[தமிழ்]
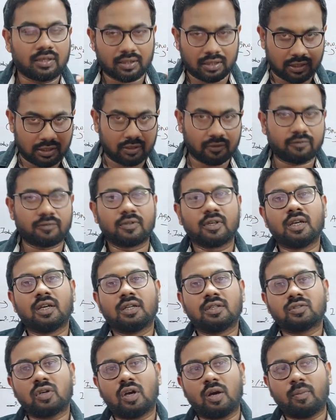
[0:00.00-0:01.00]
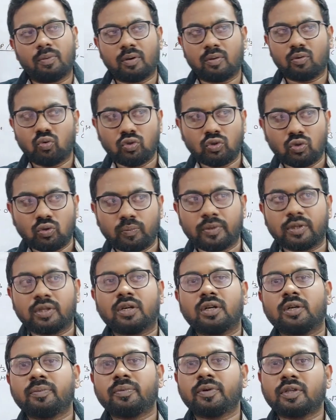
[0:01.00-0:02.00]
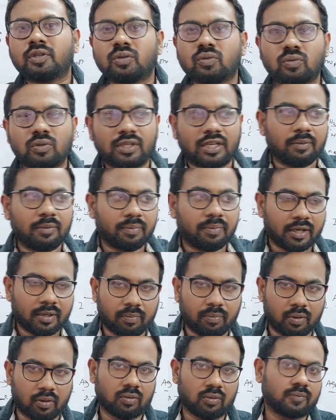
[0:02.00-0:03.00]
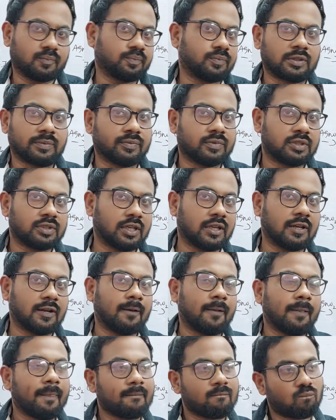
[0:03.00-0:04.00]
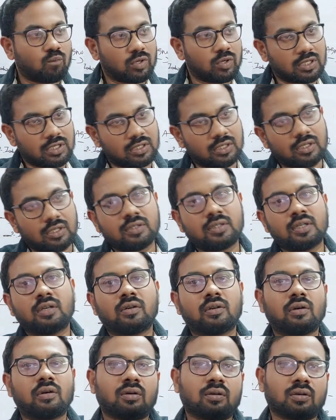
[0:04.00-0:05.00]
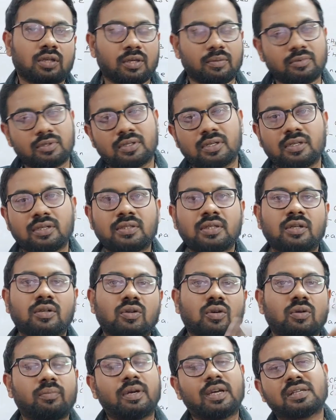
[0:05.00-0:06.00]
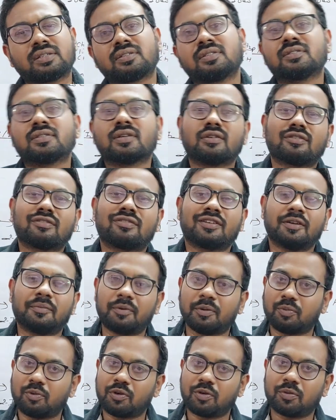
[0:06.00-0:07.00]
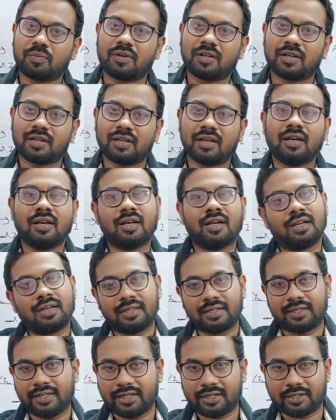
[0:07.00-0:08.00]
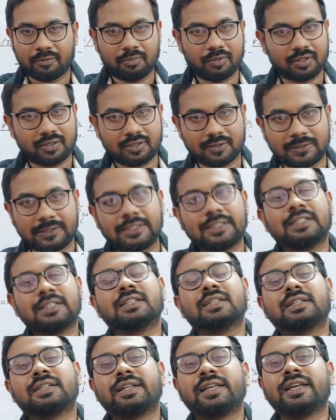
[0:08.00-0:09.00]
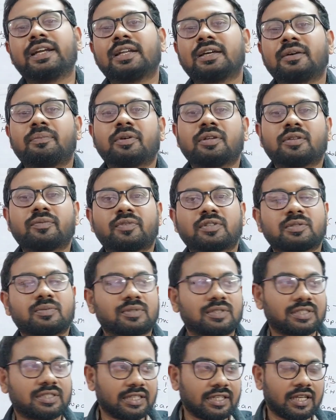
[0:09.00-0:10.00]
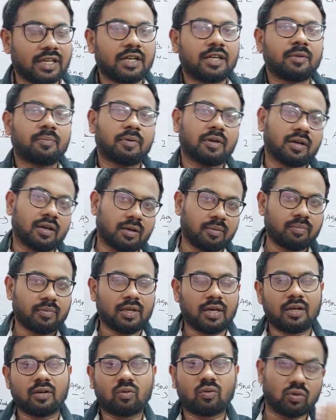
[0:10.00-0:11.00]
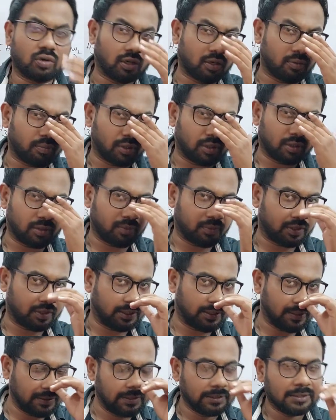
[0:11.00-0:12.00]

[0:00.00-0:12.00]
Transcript: கட் ஆஃப் ஸோ அப்போ நூற்றி முப்பத்தி ரெண்டு பேர்த்துக்கும் டை பிரேக் பண்ணணும் சரிங்களா ஃபிசிக்ஸ்லேயும் சென்ட்டோம் கெமிஸ்ட்ரிலையும் சென்ட்டோம் மேக்ஸ்லேயும் சென்ட்டோம் எப்படி போட்டிருப்பாங்க டேட் ஆஃப் பர்த் டேட் ஆஃப் பர்த் ஃபஸ்ட் சீனியாரிட்டி பிரகாரம் யார் கொடுக்கலான்னு பார்த்துருப்பாங்க